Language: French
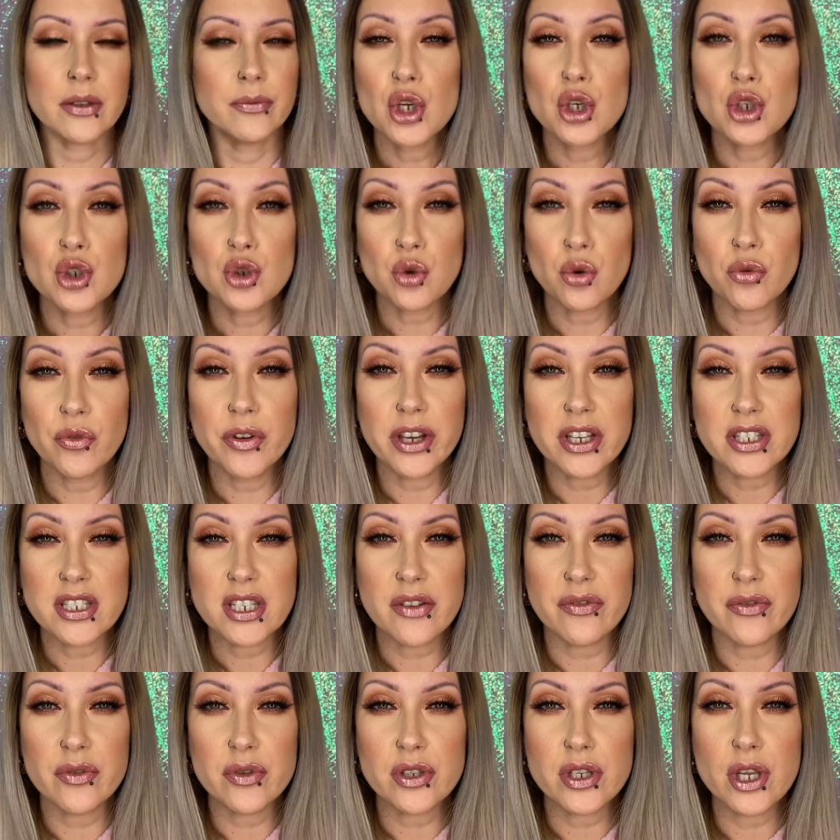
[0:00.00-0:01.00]
Je trouvais que
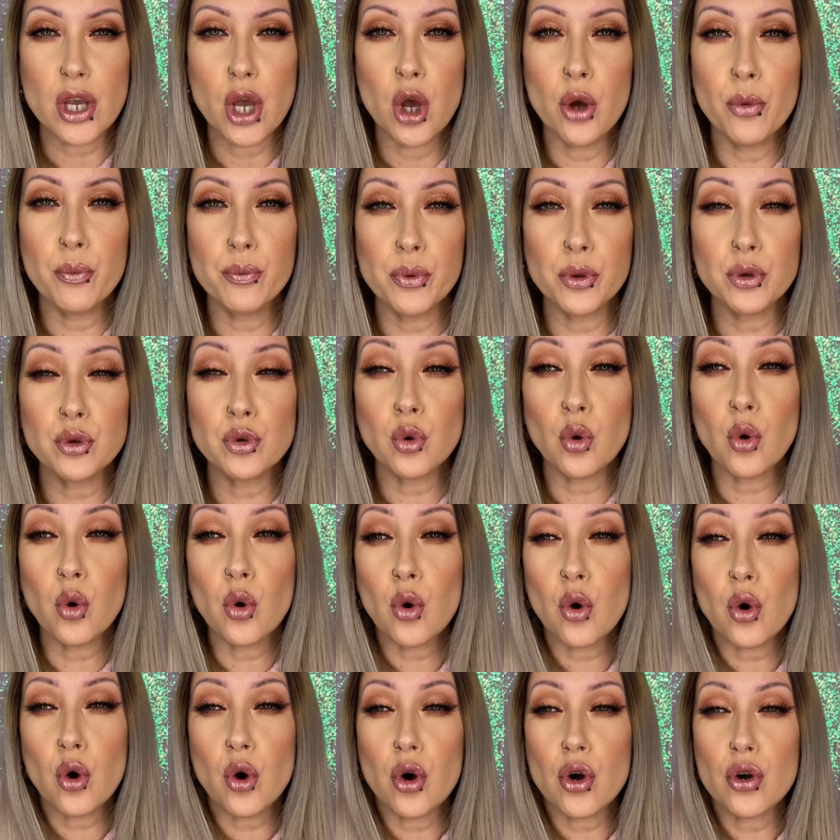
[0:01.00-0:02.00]
ça faisait un peu
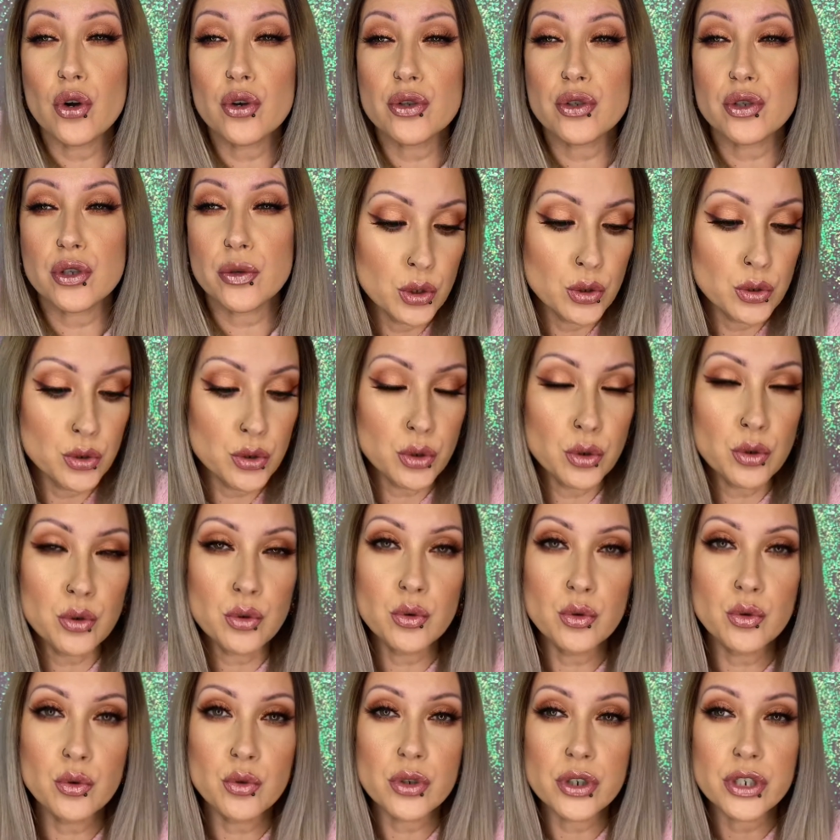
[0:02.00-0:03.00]
trop rose. Du
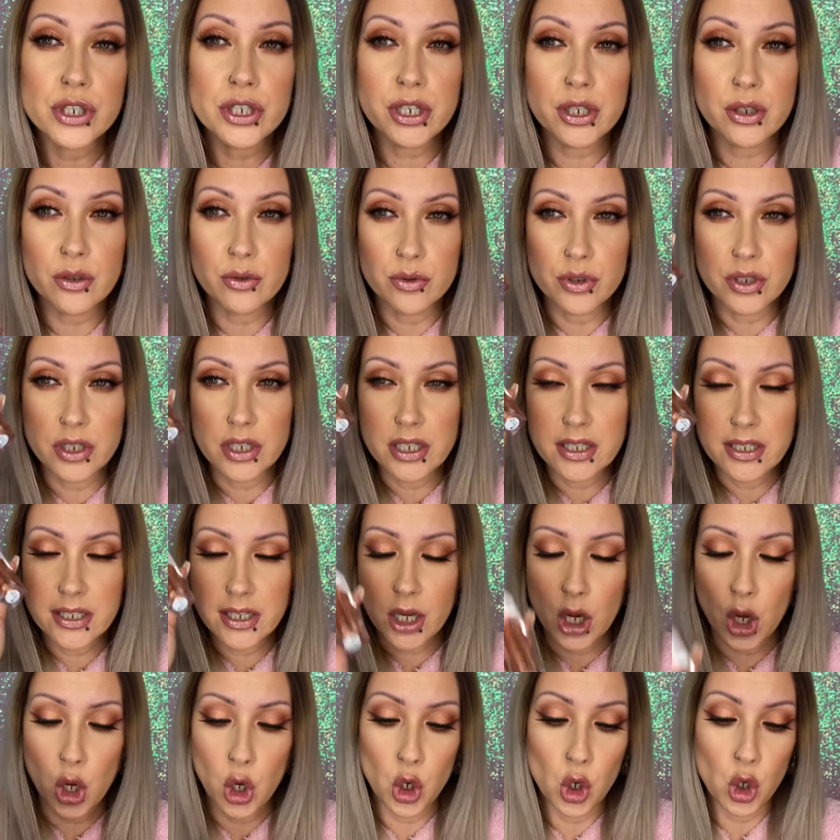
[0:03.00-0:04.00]
coup, j'ai
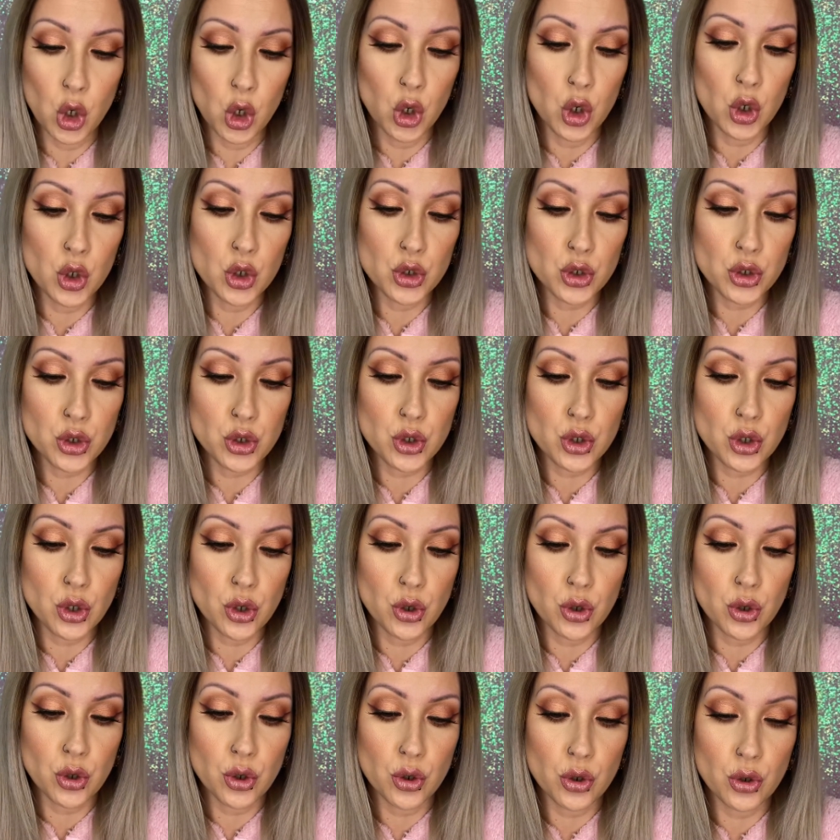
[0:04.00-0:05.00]
utilisé un gloss
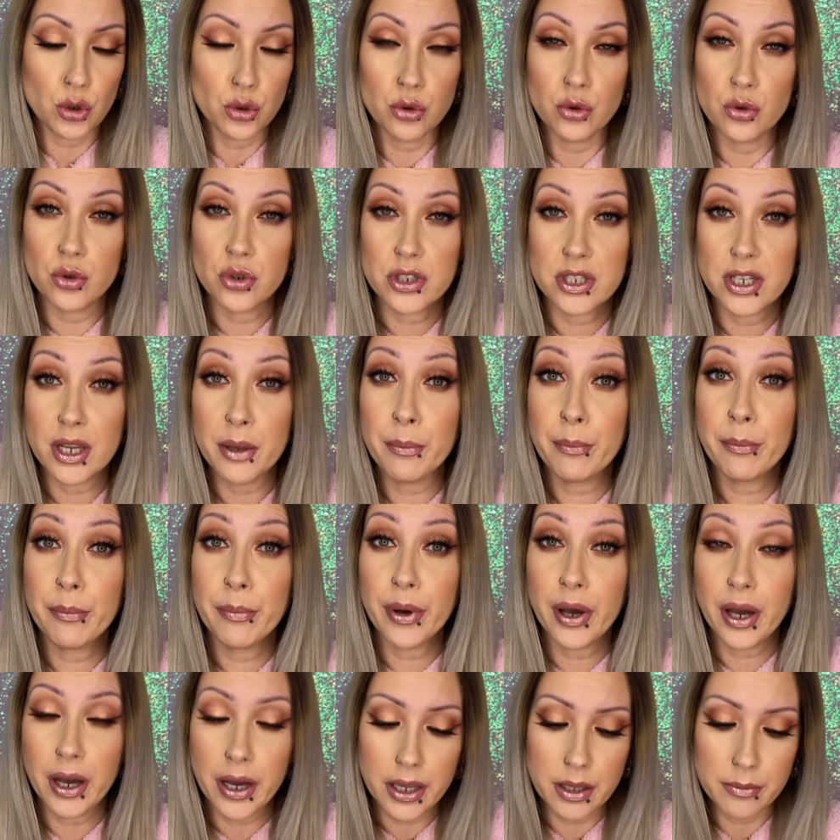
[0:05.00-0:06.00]
euh, de chez
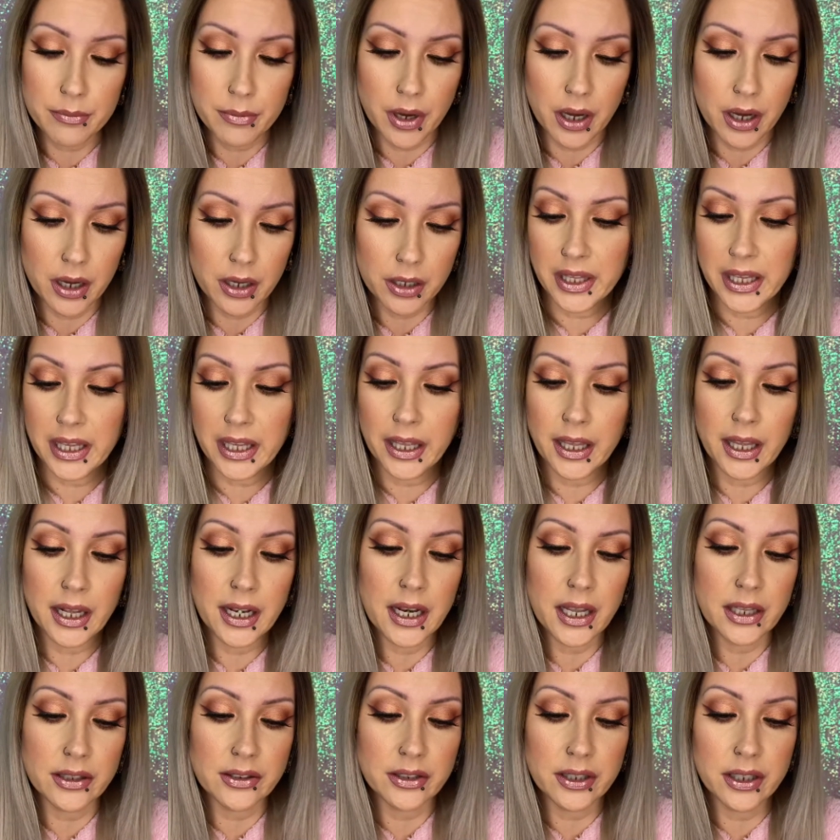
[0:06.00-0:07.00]
Primark. Et
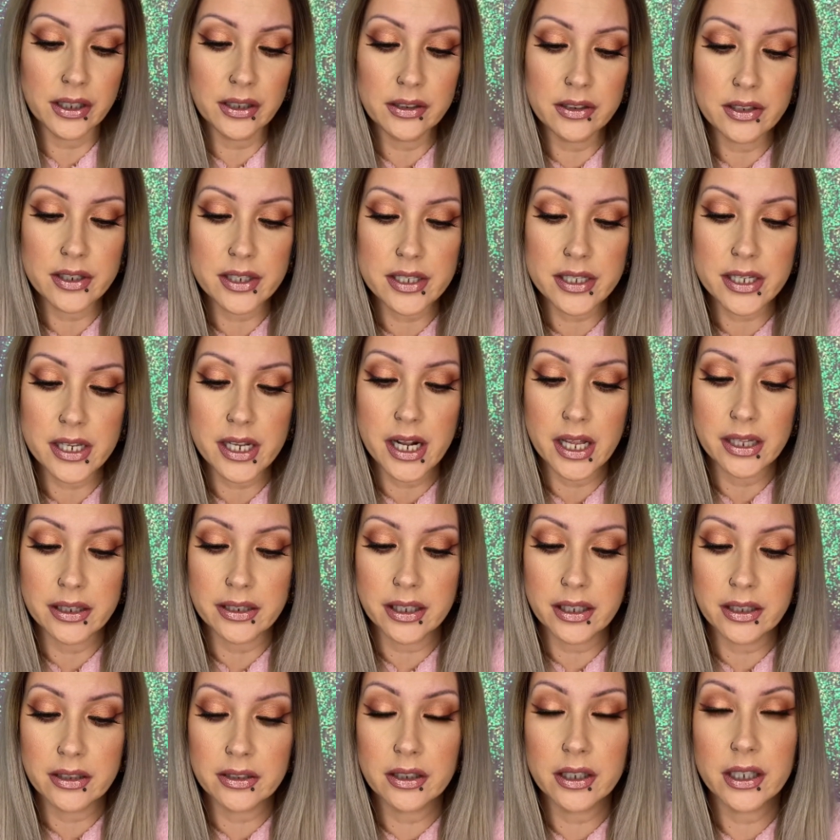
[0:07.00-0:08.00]
la teinte, c'est la
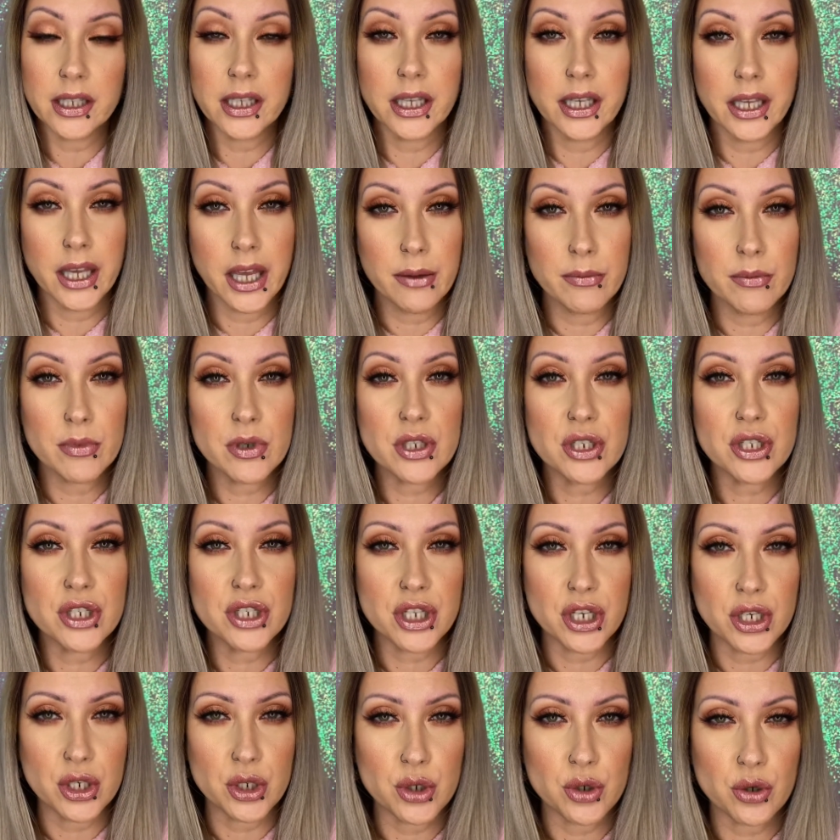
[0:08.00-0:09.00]
teinte Game
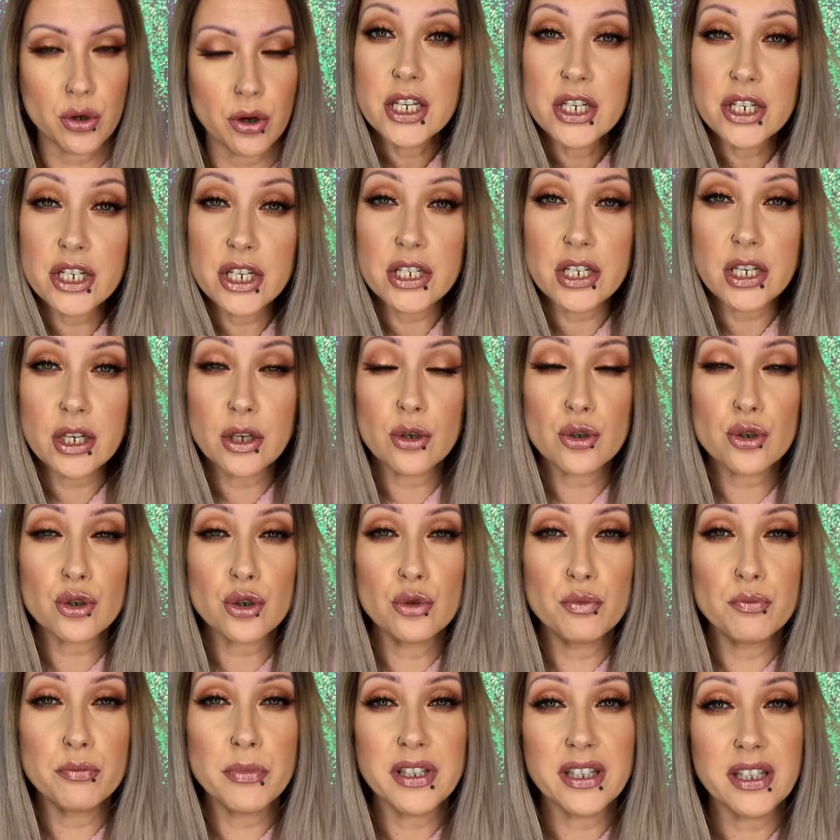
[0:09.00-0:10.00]
Changer. J'ai dit que je
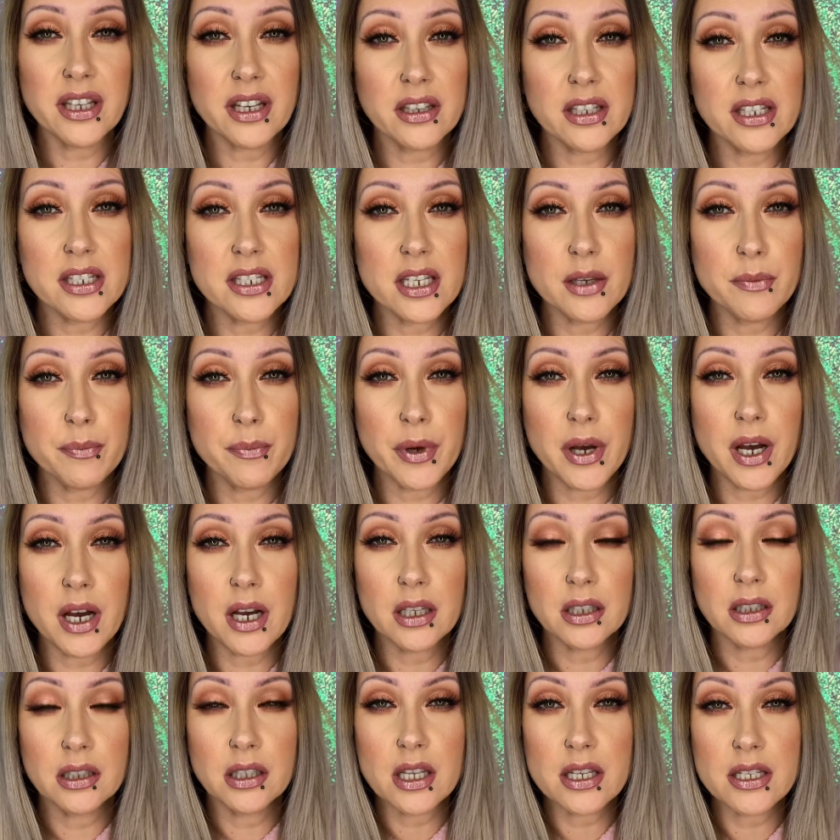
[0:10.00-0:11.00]
ne m'éternisais pas
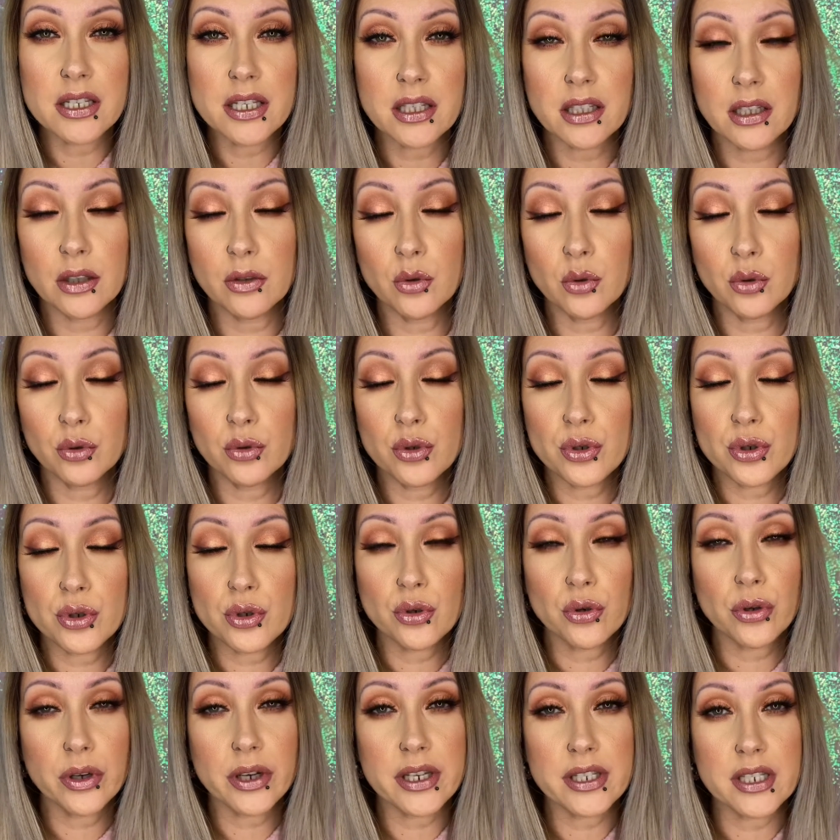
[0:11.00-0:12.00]
dans cette
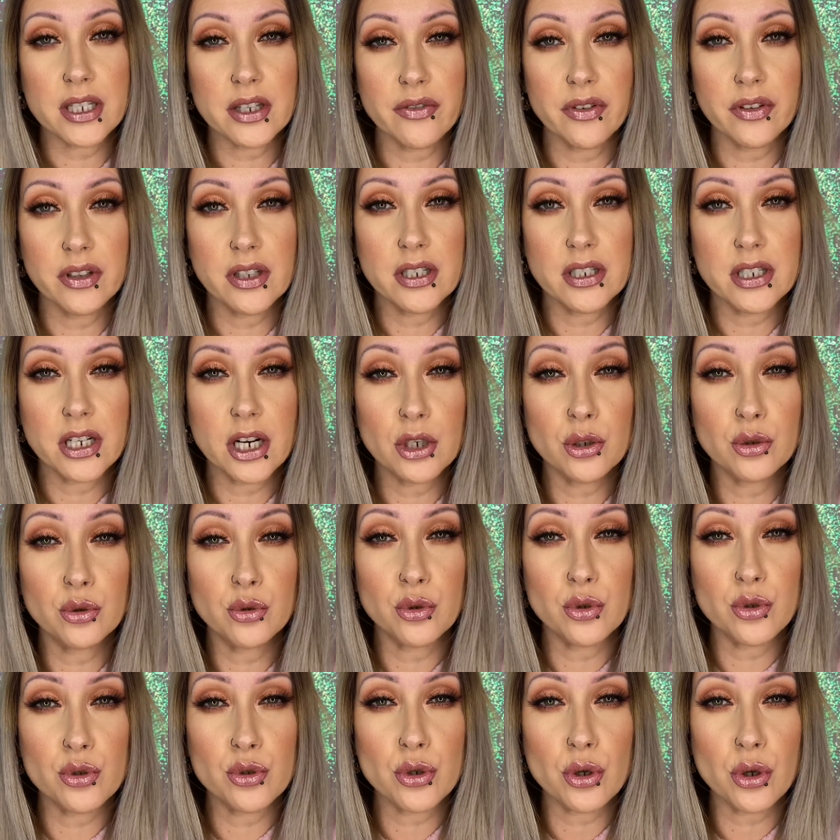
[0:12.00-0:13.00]
introduction et ça fait déjà
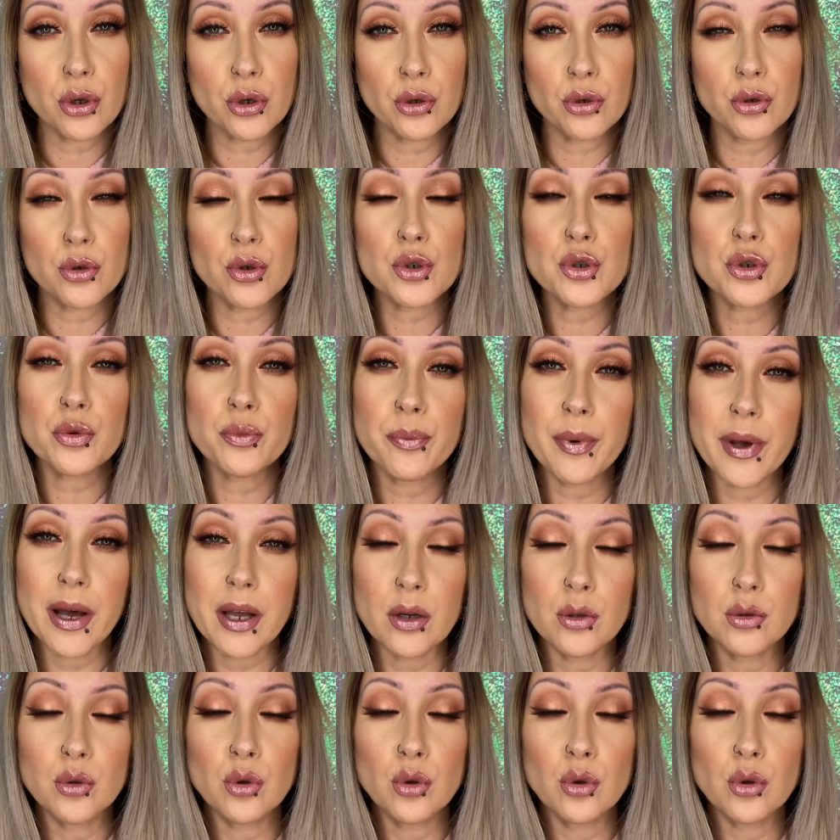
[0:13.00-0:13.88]
deux heures que je parle.